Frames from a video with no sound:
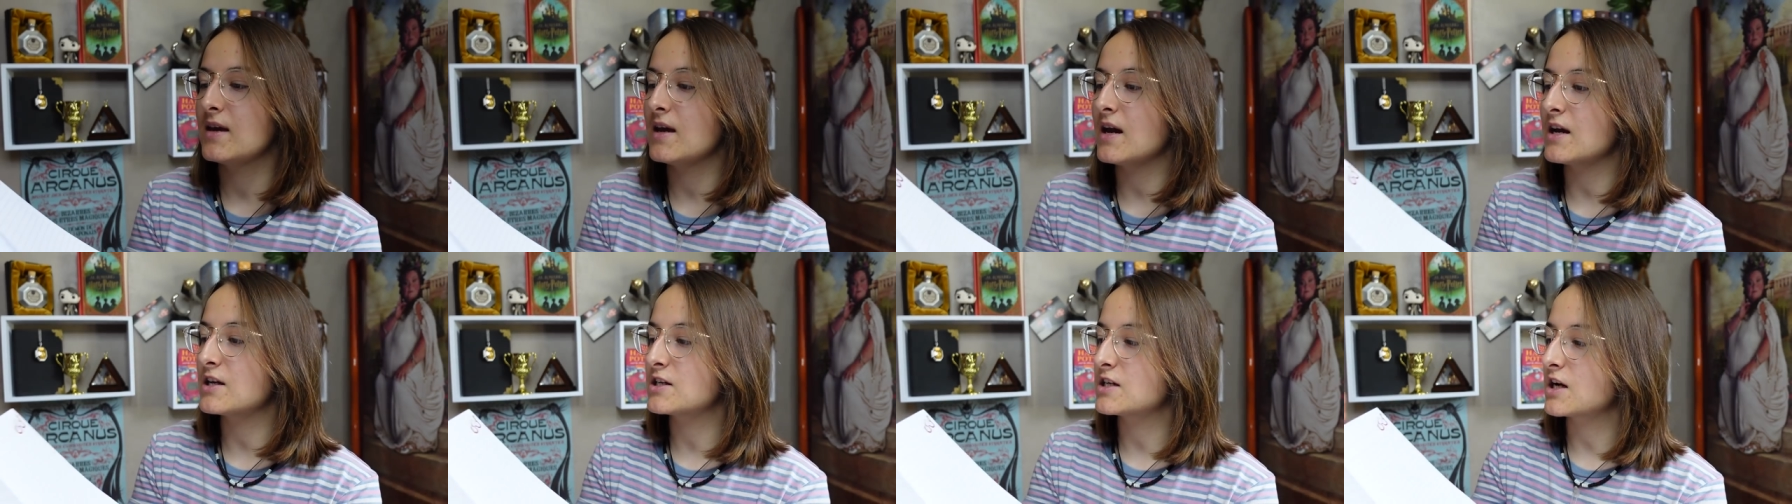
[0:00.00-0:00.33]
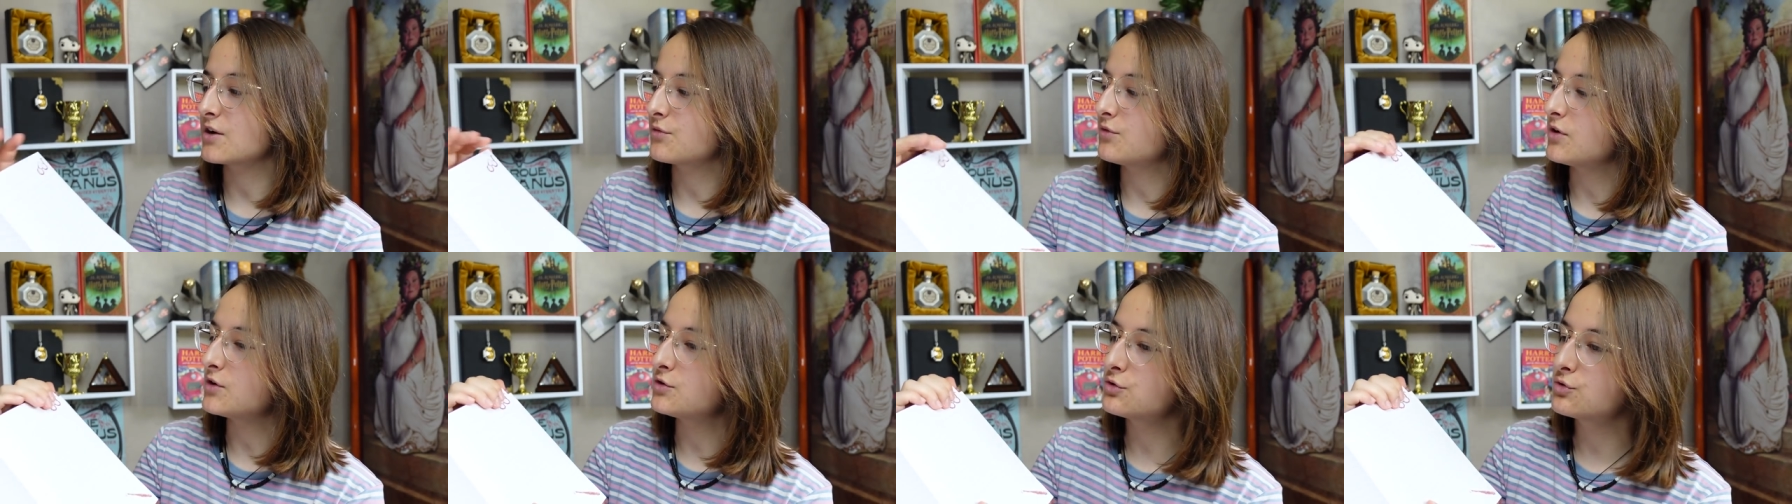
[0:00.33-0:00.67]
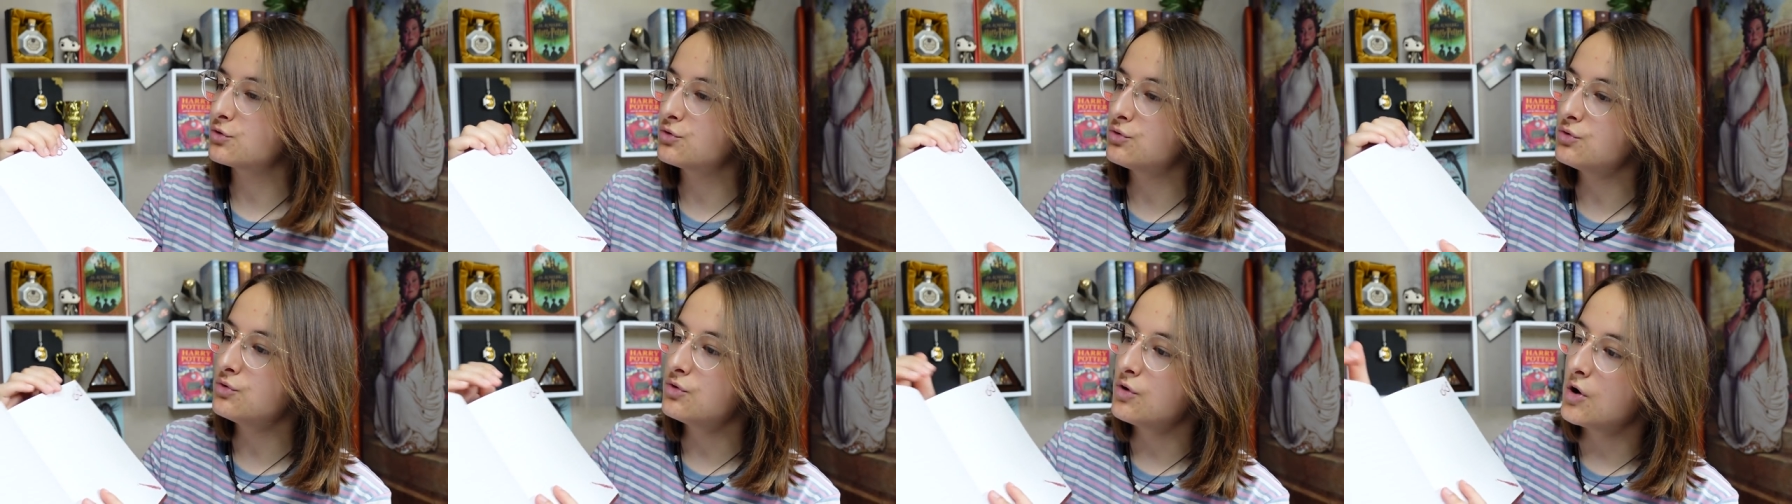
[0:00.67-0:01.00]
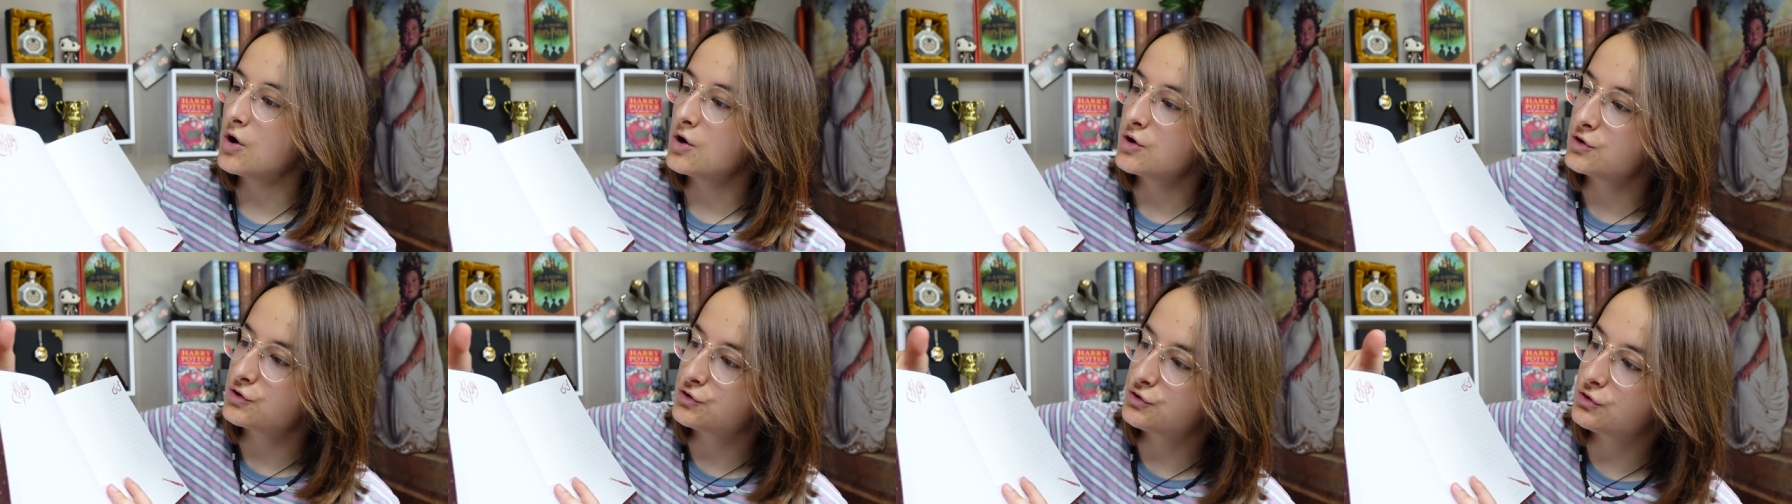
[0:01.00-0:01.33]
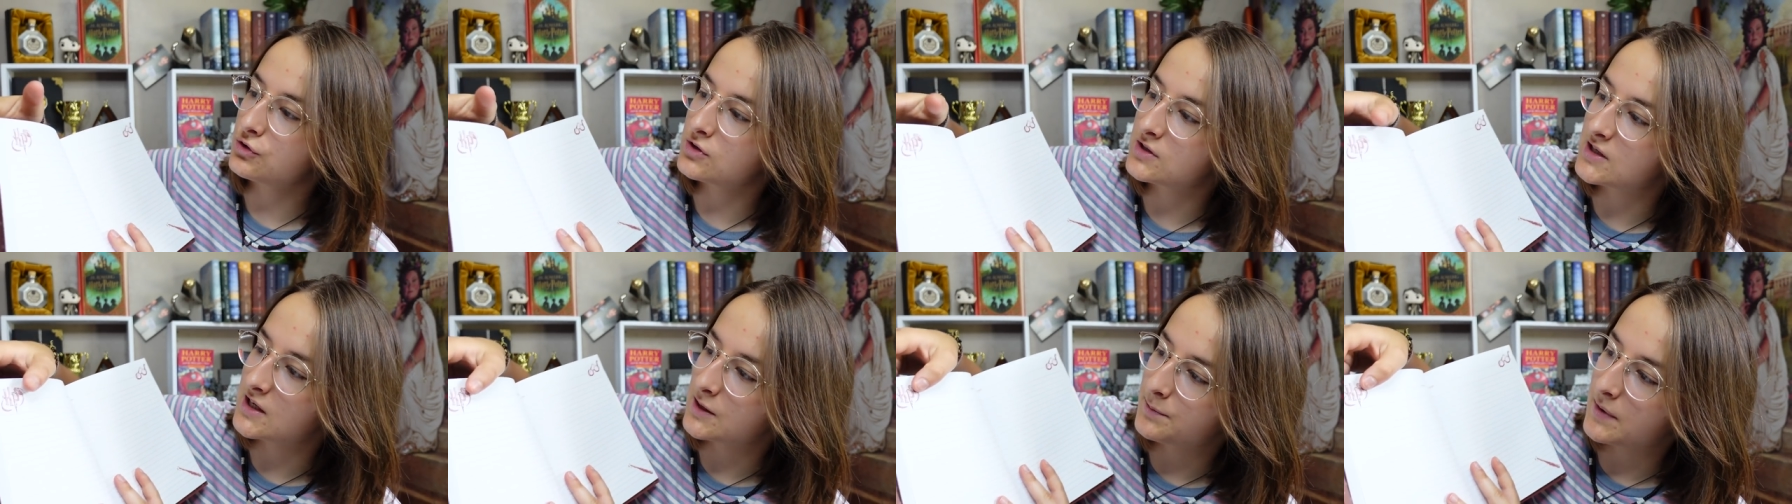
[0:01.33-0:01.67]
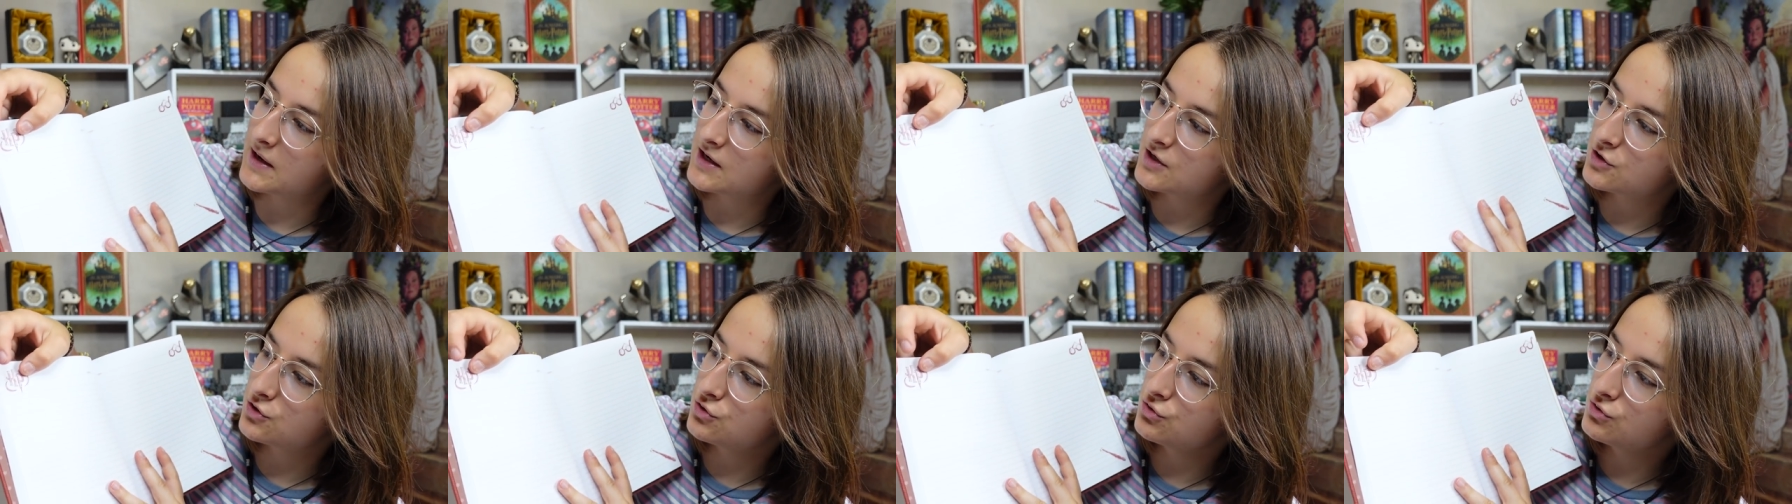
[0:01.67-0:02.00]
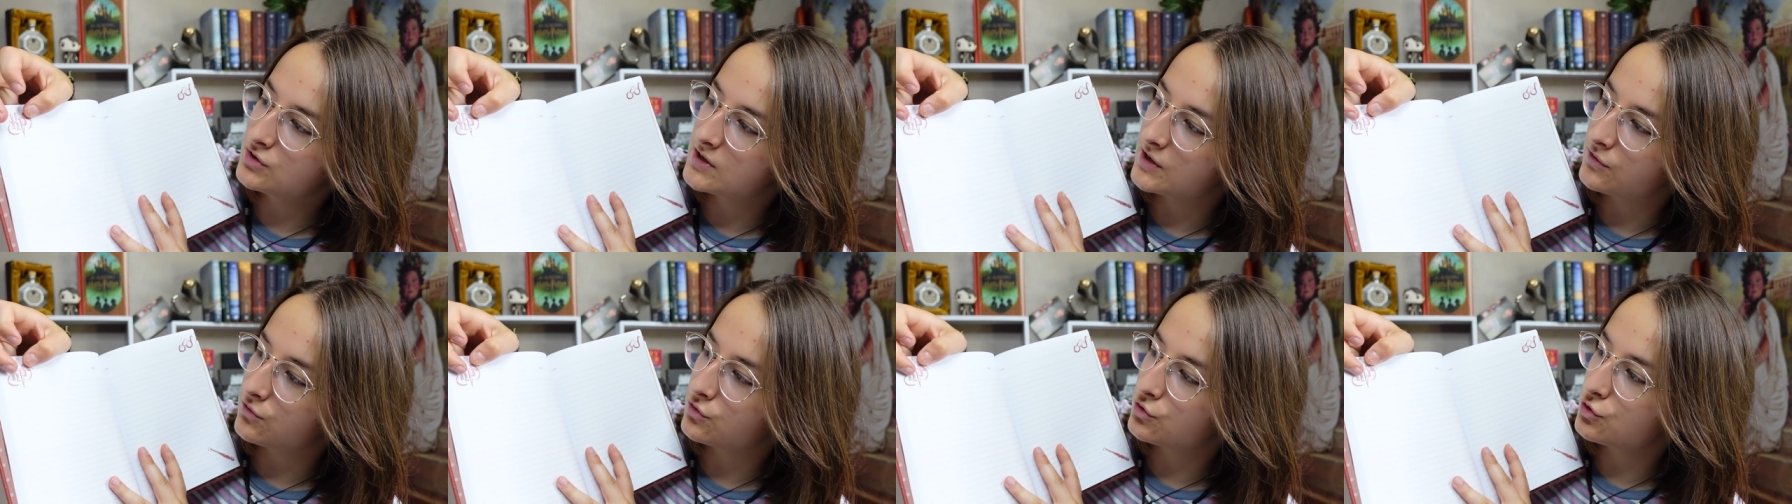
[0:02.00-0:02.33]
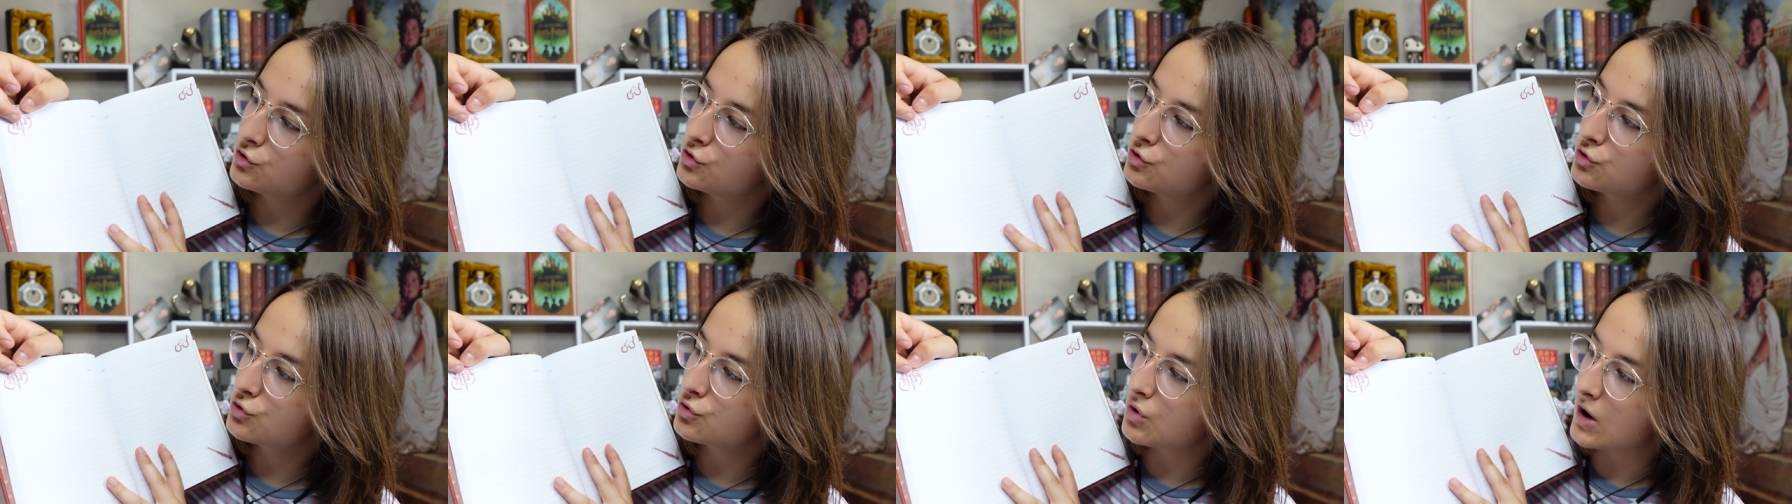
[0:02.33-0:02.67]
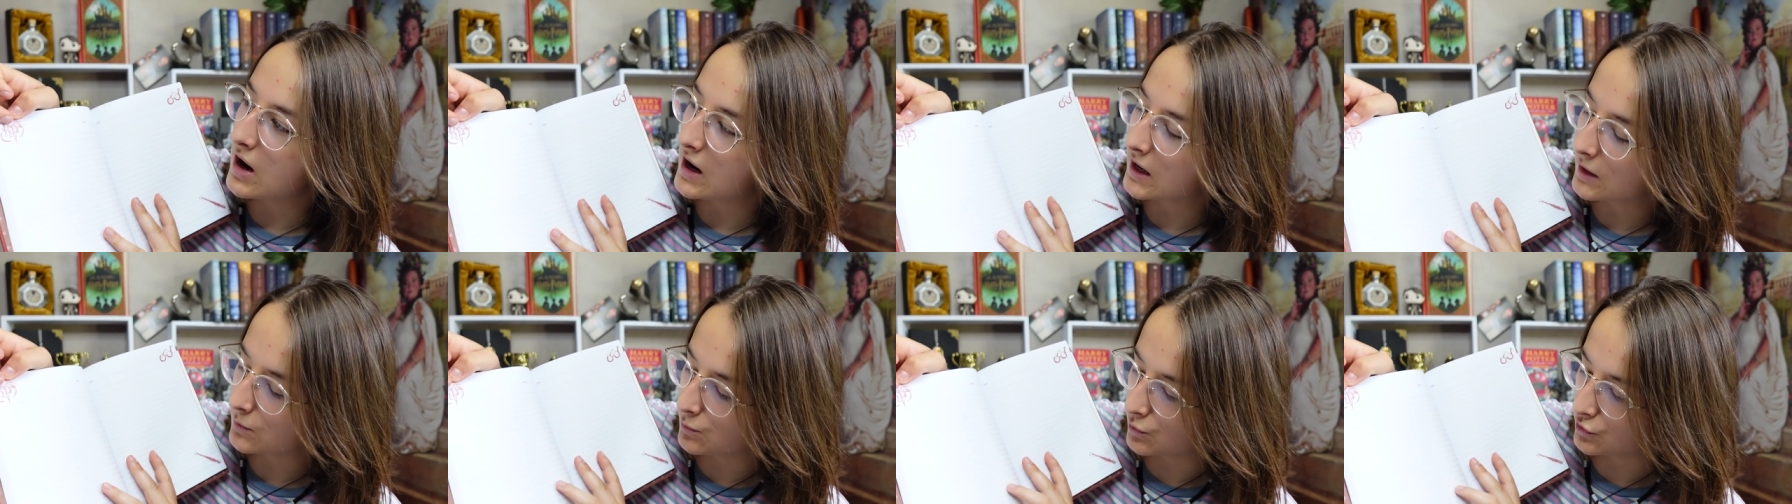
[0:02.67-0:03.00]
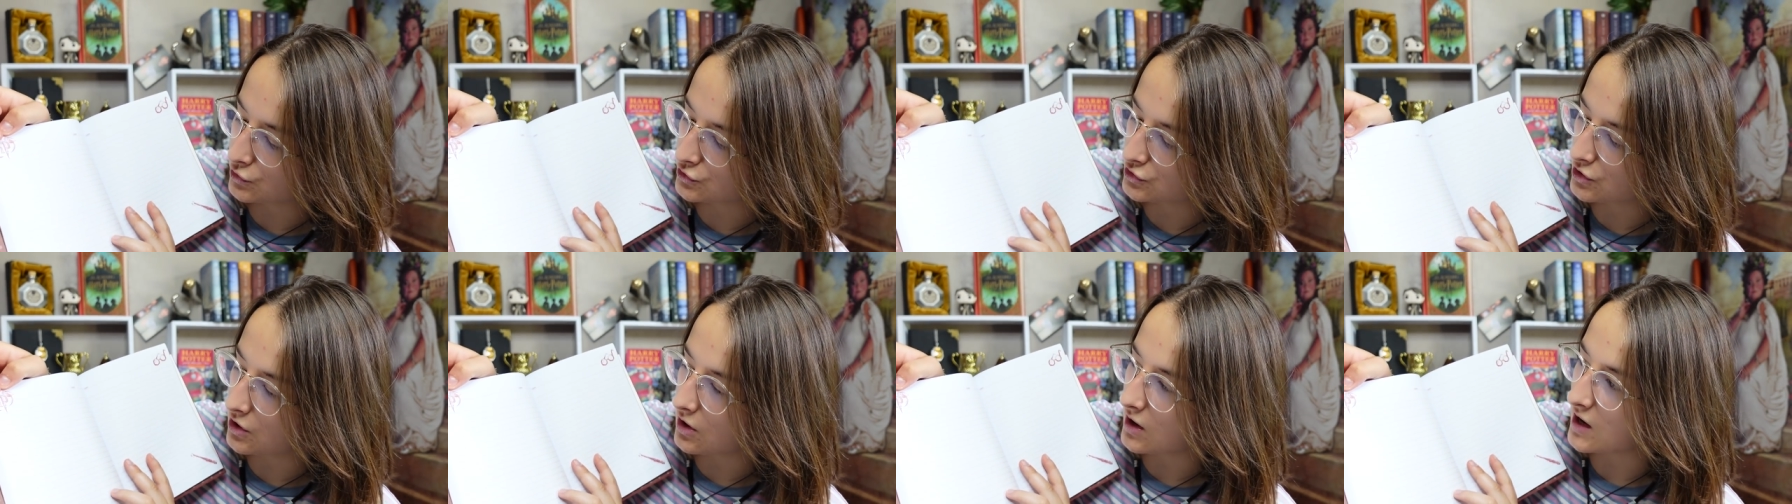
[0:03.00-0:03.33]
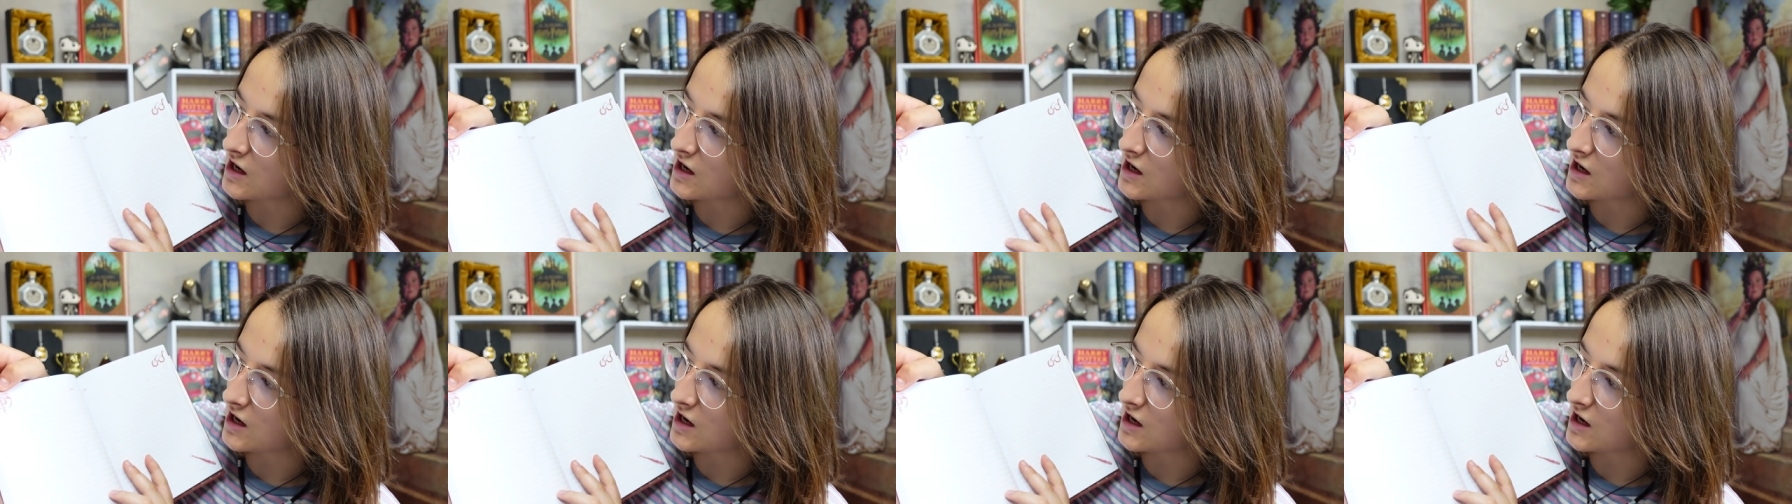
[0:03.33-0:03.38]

Et à chaque fois, du coup, sur cette page, nous avons le logo Harry Potter,